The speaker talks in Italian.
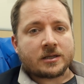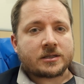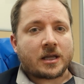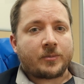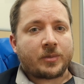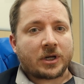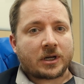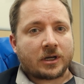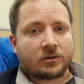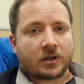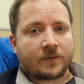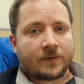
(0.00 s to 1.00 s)
sta per
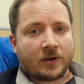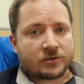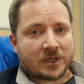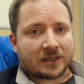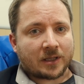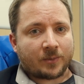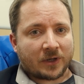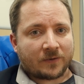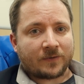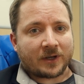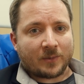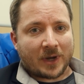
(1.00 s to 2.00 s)
criptografia usata per
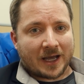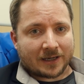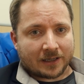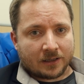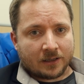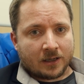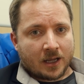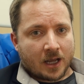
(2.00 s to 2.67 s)
firmare,